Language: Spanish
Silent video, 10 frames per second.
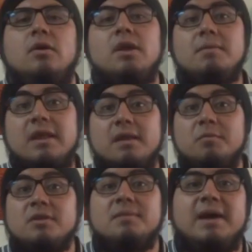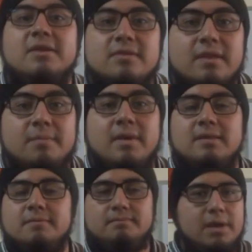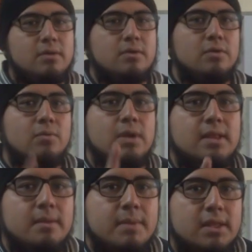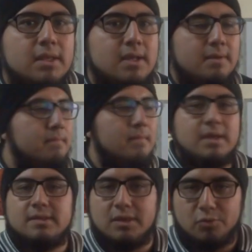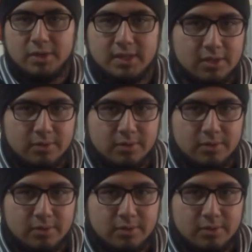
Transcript: Hoy hablaremos de varios temas, pero con una temática seguridad